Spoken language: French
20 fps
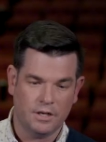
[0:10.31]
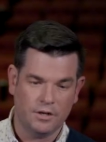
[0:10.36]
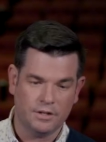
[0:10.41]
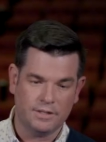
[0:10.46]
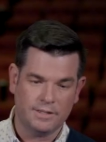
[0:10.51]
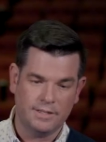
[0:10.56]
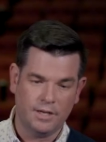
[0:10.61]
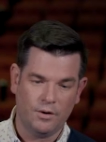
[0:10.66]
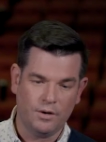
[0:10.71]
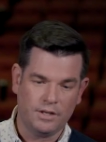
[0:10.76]

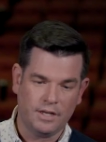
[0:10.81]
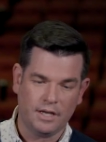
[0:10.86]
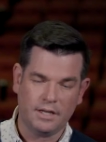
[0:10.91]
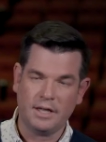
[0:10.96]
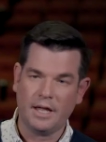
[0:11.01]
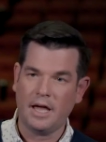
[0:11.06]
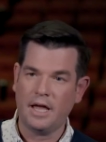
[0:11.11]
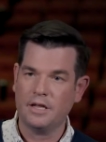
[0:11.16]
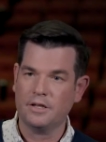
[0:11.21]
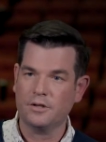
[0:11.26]
L'audition était
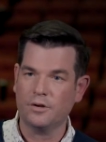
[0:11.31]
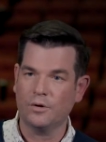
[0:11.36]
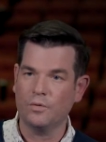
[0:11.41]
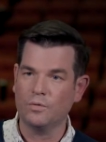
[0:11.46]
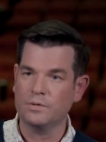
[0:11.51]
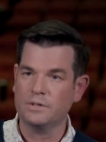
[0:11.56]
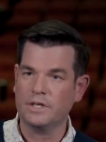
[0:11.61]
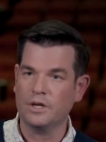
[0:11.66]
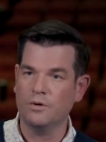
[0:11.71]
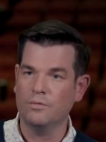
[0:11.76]
très
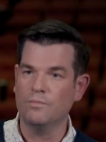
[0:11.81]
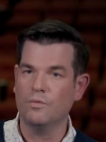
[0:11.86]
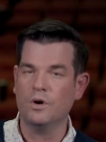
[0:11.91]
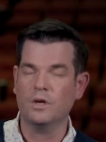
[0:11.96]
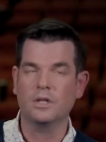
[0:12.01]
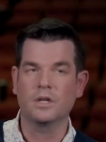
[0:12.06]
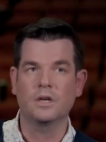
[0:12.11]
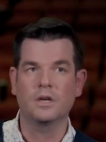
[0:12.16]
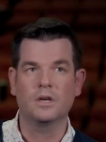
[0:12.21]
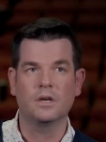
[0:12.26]
tôt, c'était au
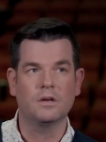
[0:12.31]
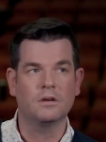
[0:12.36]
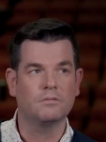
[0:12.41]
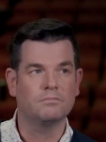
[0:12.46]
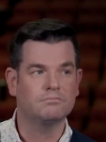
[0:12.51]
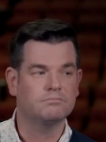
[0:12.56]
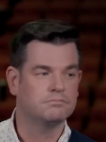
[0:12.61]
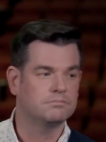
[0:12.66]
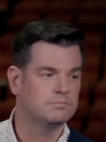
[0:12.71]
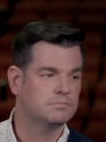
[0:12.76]
mois de.
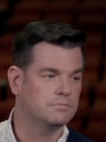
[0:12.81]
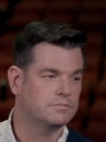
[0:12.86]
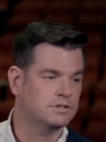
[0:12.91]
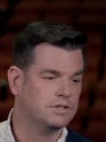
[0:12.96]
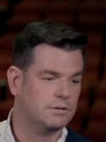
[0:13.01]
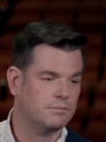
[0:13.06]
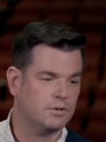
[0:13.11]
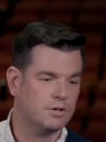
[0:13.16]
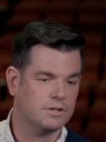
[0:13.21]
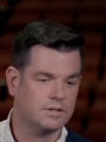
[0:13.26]

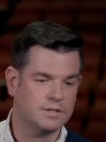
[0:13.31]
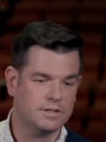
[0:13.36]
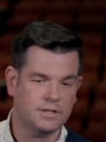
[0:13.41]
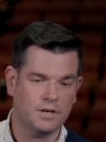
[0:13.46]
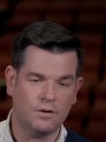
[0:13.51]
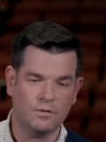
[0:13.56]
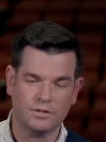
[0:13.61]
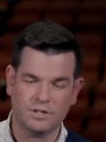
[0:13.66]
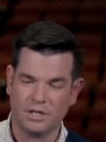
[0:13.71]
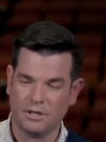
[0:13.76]

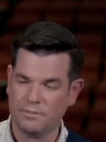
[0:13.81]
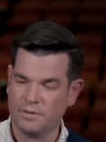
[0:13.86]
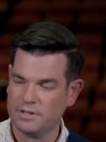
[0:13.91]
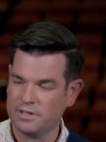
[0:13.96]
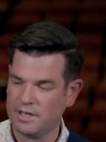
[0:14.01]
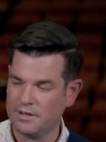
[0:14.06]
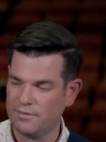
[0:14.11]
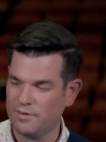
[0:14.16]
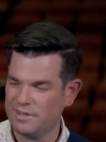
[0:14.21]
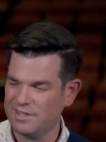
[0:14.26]
L'audition au cégep de
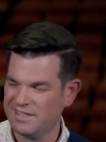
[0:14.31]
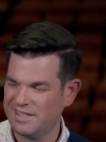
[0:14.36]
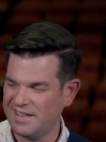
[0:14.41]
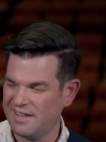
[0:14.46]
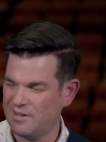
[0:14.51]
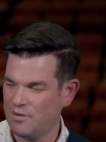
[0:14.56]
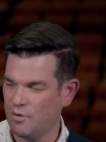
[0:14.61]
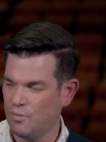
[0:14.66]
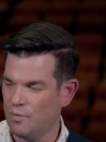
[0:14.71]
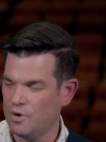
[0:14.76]
Sainte-Foy,
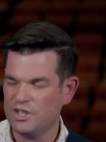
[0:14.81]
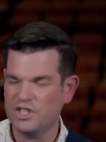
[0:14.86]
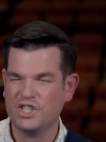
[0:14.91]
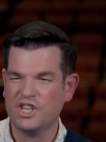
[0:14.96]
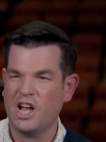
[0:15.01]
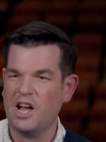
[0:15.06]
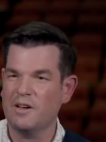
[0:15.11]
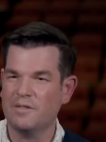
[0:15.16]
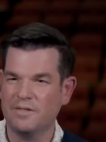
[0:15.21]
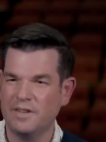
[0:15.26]
c'était au mois de
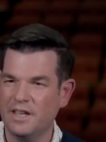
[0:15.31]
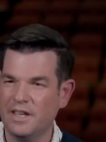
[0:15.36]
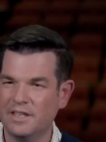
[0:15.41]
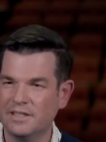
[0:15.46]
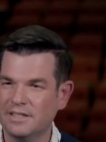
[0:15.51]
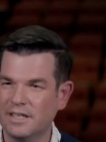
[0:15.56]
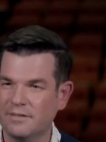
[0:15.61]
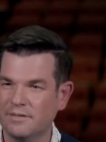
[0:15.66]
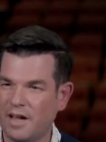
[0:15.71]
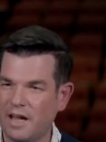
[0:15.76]
janvier.
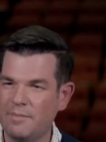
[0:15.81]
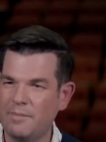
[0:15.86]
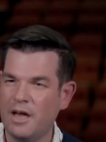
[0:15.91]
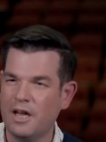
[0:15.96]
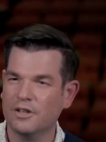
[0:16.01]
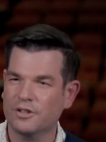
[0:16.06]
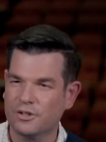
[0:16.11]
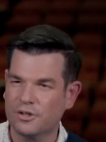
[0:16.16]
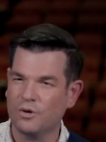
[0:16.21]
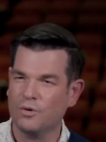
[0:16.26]
C'était
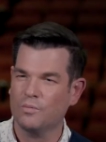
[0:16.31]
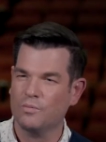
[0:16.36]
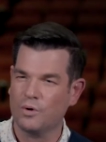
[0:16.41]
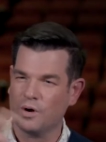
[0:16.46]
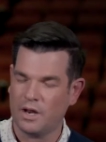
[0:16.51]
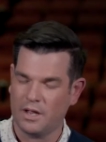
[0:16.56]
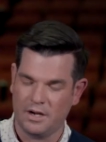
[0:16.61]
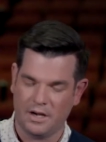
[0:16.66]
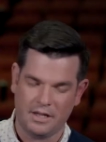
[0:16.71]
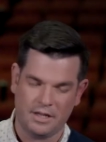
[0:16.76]
vraiment tôt
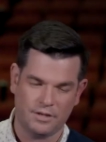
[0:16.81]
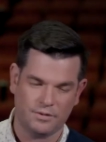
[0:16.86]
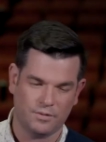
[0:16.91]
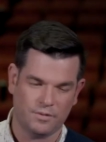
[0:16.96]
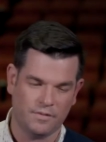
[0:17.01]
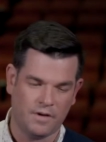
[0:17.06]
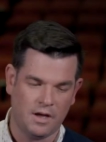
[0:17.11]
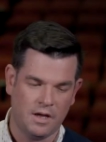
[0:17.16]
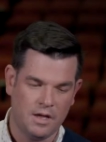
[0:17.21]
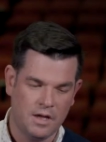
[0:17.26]
pour l'année
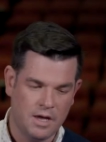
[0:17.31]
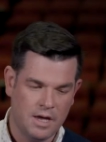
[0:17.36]
suivante.